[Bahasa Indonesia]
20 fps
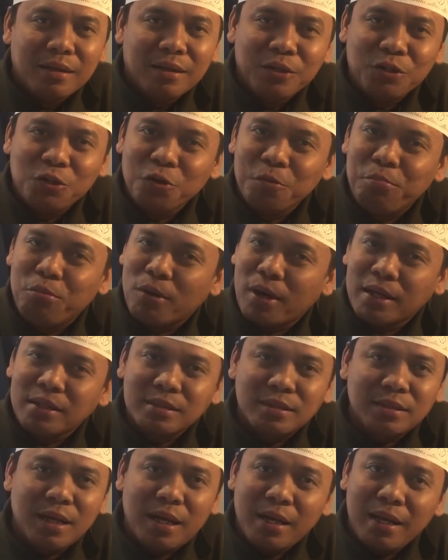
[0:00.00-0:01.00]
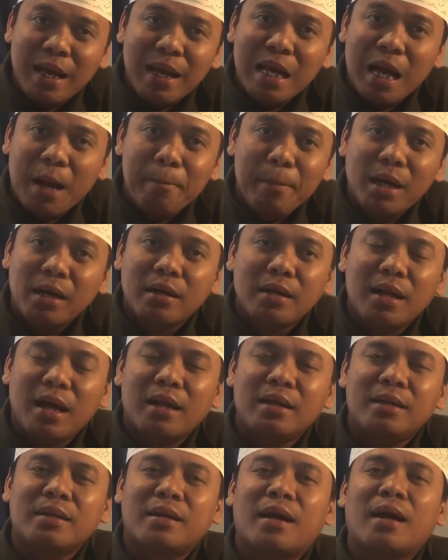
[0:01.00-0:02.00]
Itu bukan saya yang
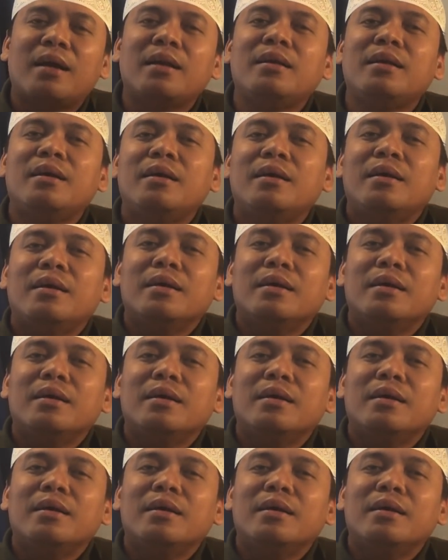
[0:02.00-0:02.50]
mengendalikan,